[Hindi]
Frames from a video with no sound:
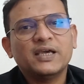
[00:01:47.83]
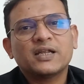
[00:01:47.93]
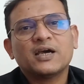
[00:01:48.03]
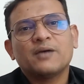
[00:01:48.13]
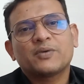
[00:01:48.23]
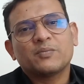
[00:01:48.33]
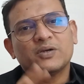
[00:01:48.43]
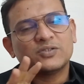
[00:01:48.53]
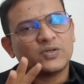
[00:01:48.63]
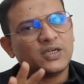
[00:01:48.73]
ईयर का आपके
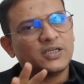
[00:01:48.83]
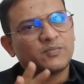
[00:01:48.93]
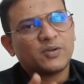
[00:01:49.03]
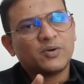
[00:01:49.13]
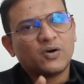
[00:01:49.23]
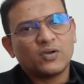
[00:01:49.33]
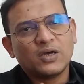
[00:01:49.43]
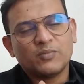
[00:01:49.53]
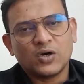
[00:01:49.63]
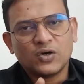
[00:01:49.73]
पास जो है ना डिप्लोमा
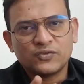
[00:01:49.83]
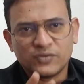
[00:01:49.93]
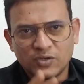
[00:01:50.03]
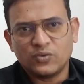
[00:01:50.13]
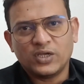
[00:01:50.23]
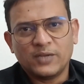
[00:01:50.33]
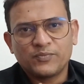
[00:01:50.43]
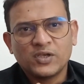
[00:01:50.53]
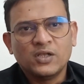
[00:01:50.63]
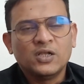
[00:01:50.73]
होना बहुत ज़रूरी है